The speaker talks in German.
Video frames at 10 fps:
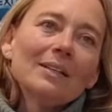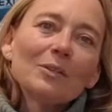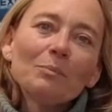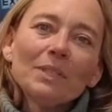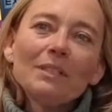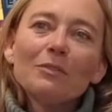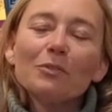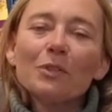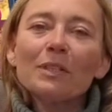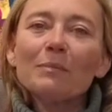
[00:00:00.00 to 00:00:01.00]
Und mit
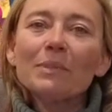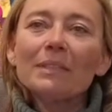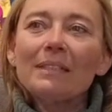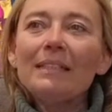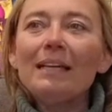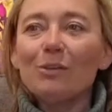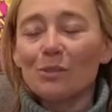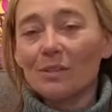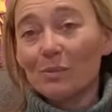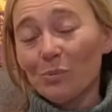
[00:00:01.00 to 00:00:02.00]
von der Partie
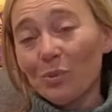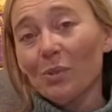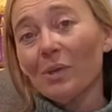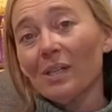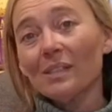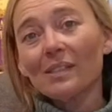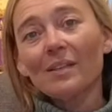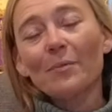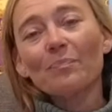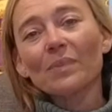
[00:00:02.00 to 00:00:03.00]
aus also der
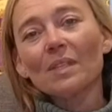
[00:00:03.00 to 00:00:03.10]
Bücheroase